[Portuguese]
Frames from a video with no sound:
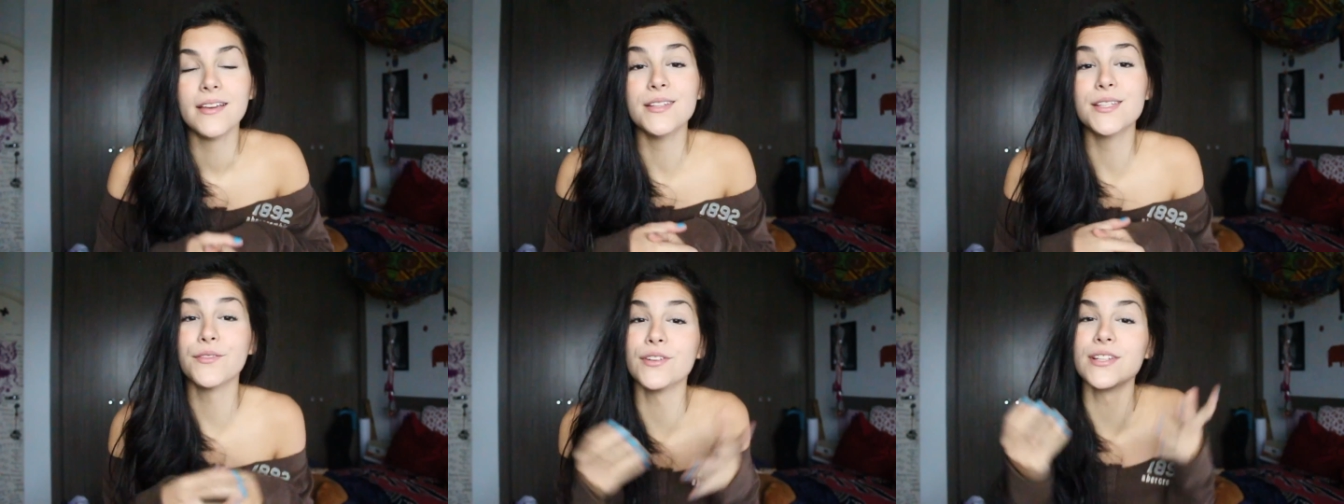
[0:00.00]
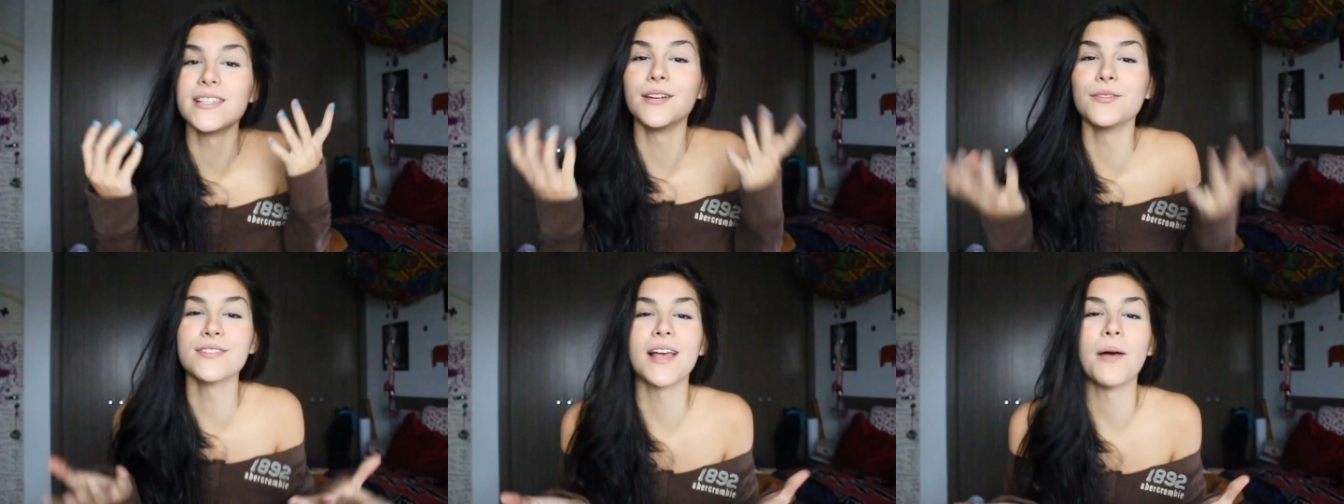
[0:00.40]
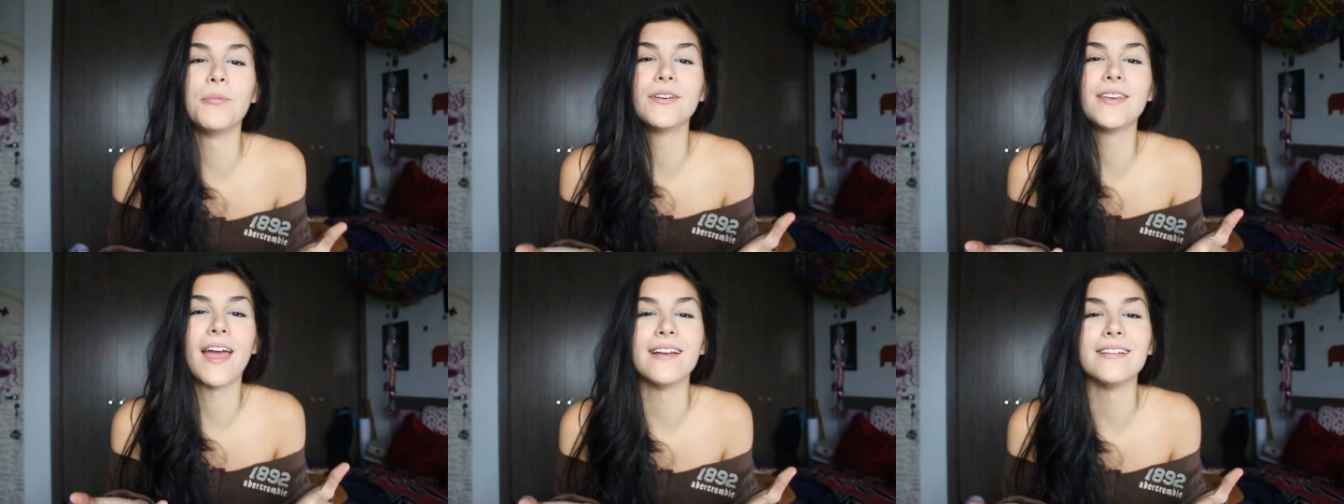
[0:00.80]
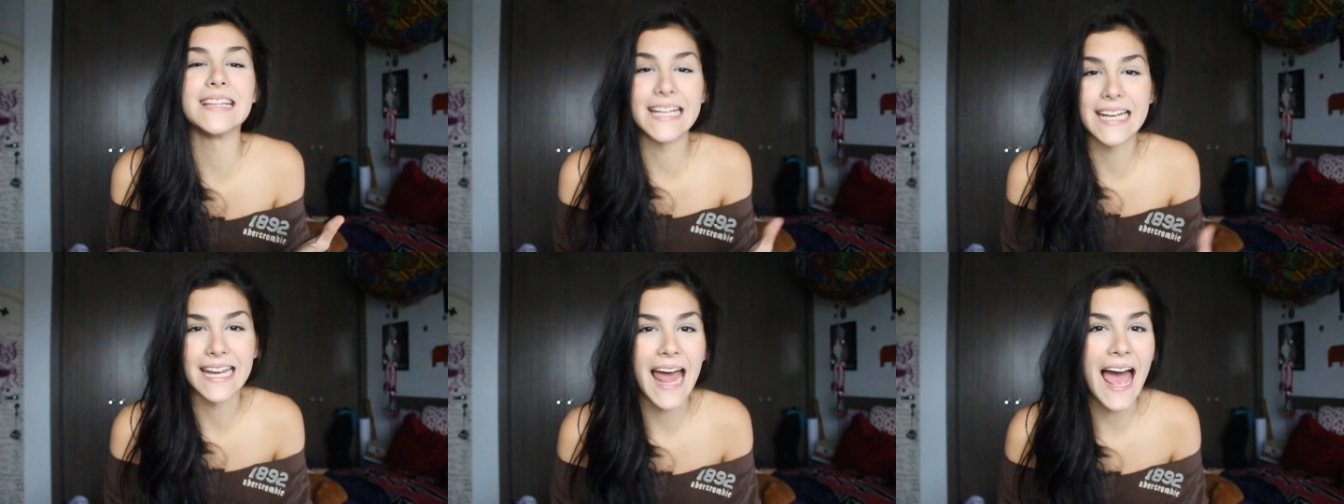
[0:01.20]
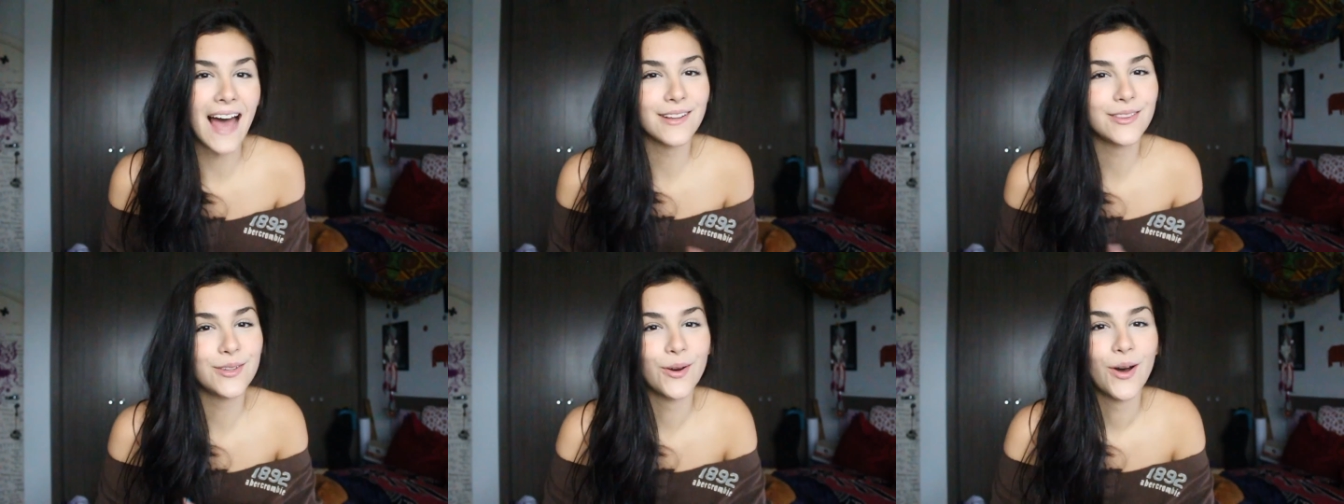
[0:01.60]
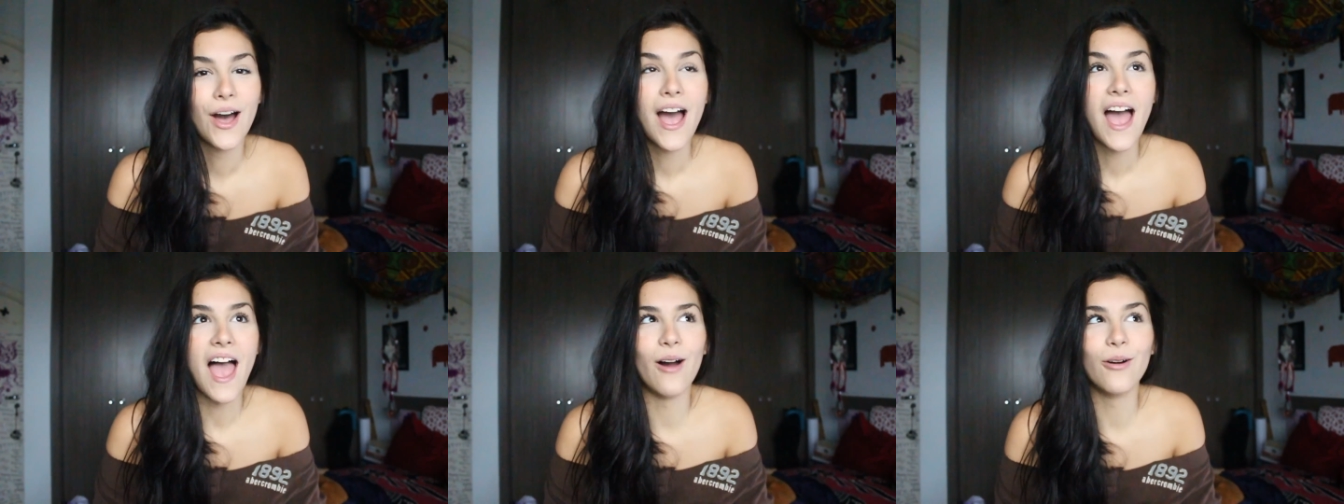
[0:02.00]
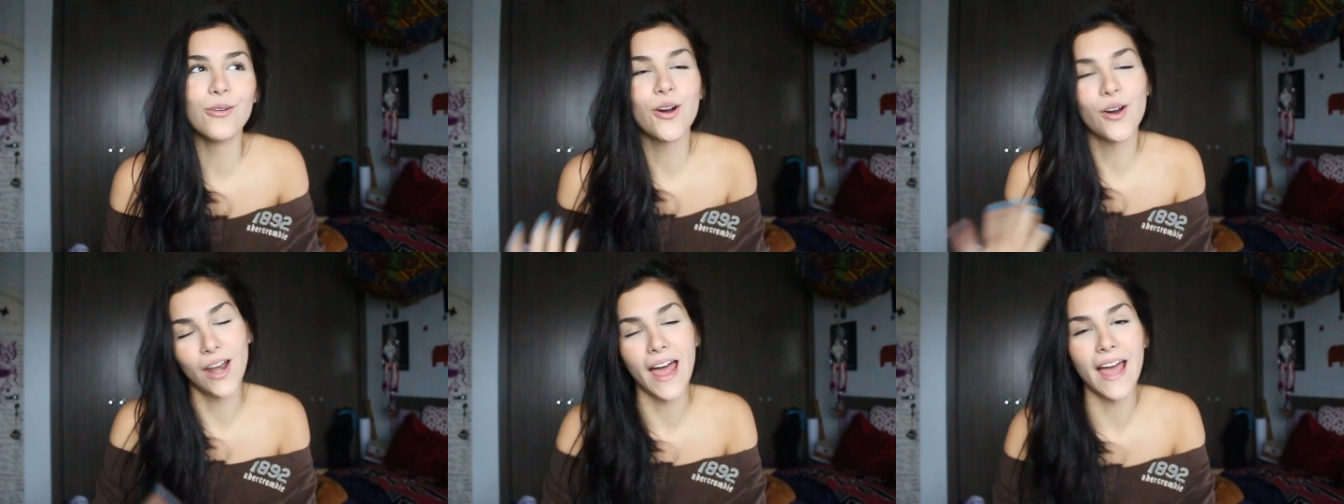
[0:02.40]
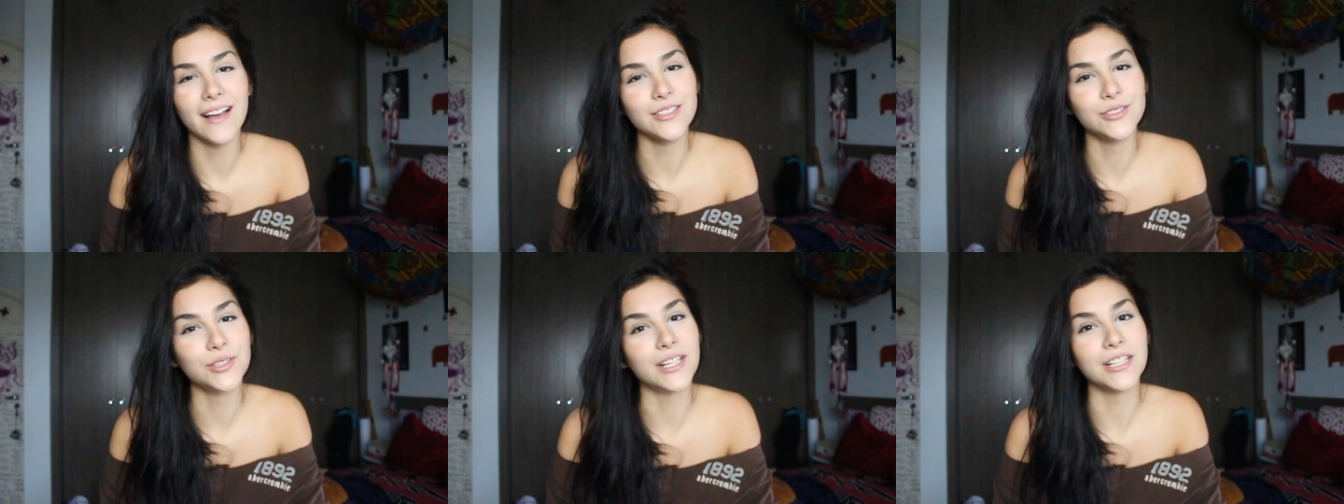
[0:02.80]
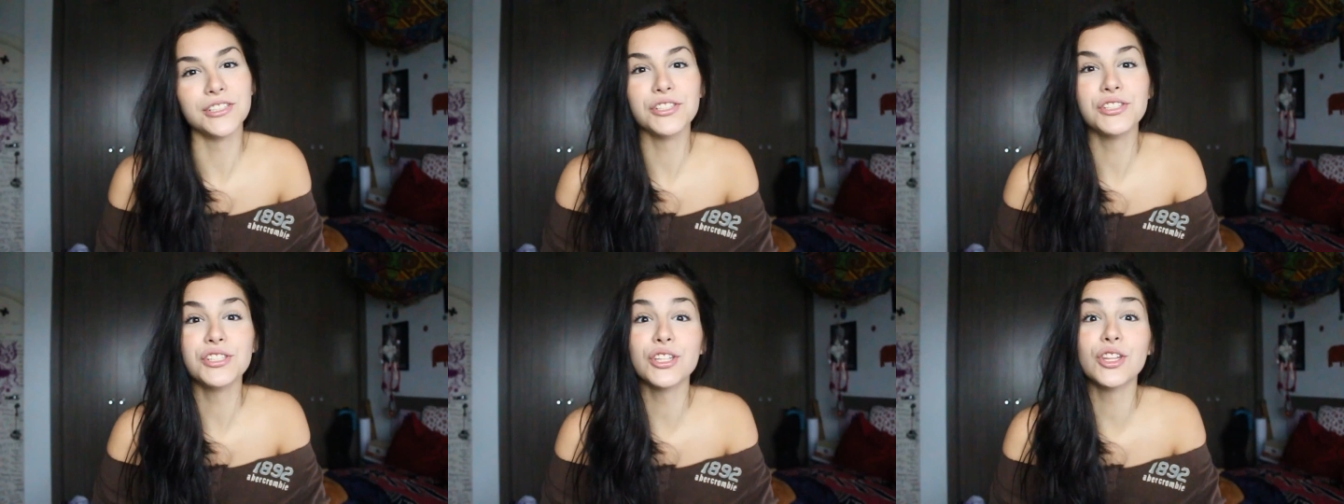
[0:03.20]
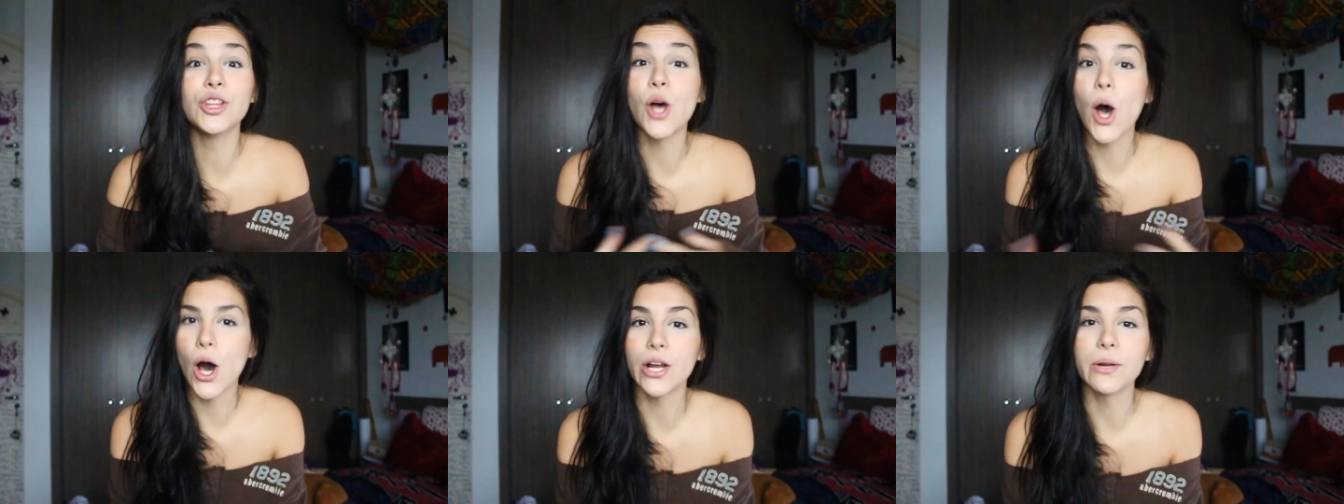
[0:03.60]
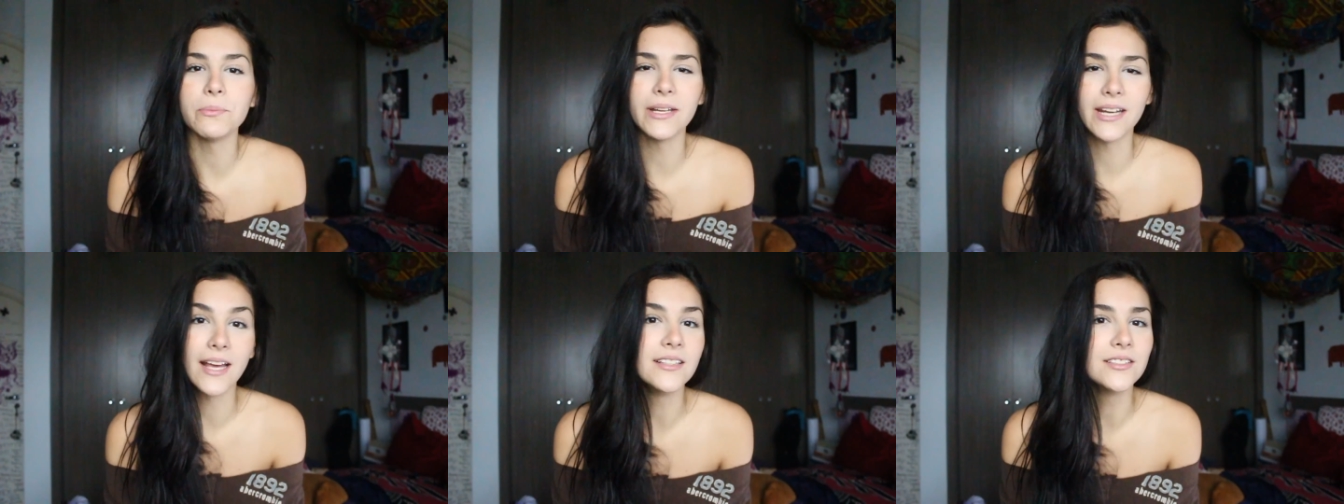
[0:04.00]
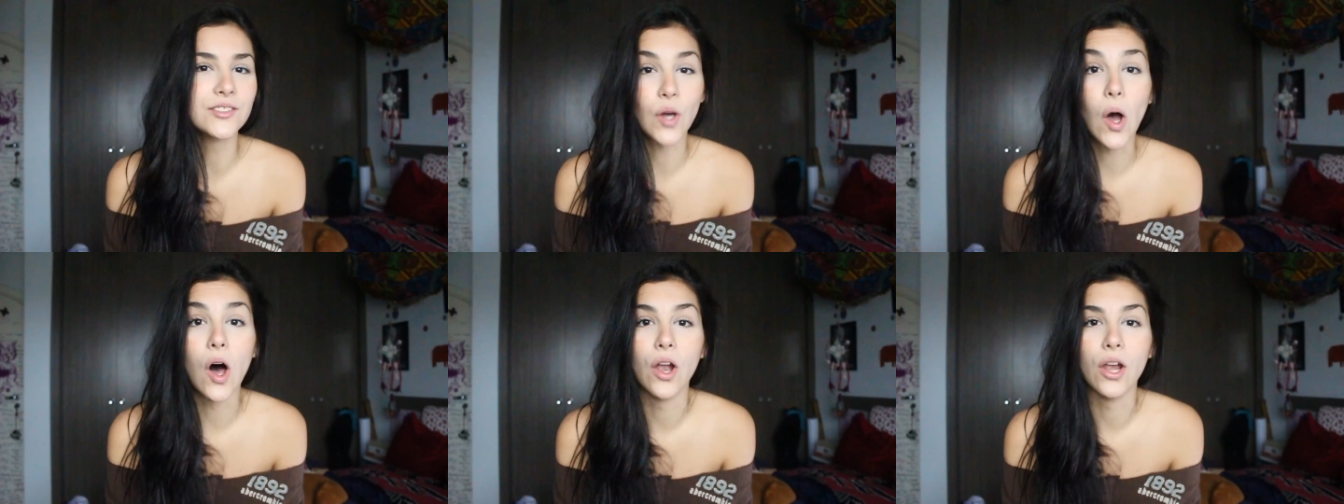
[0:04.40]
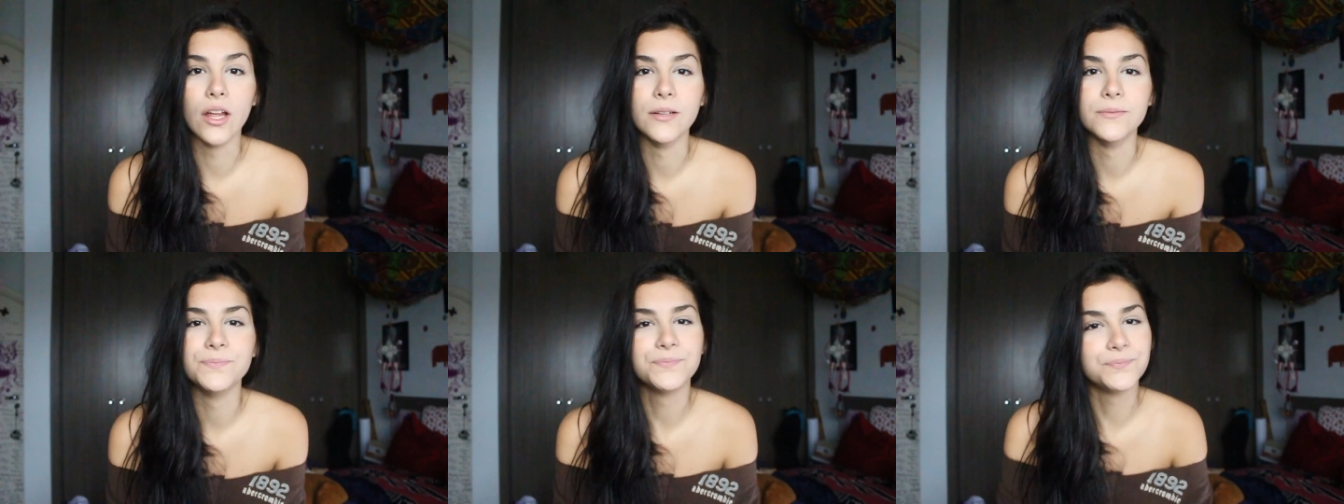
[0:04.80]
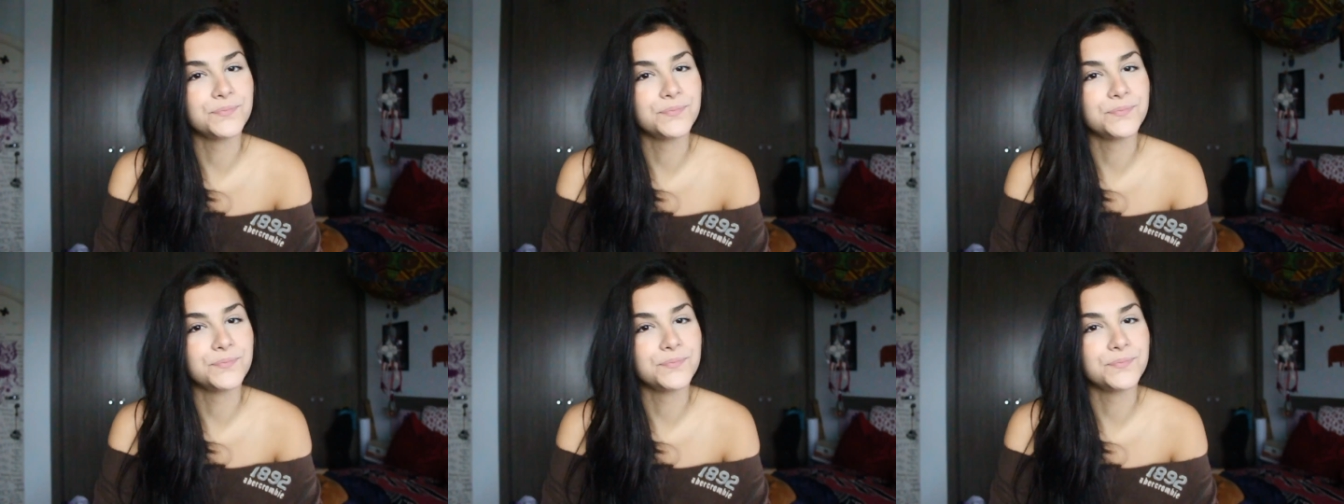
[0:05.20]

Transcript: E se você não sabe o que é internato, é um colégio que a gente dorme na escola.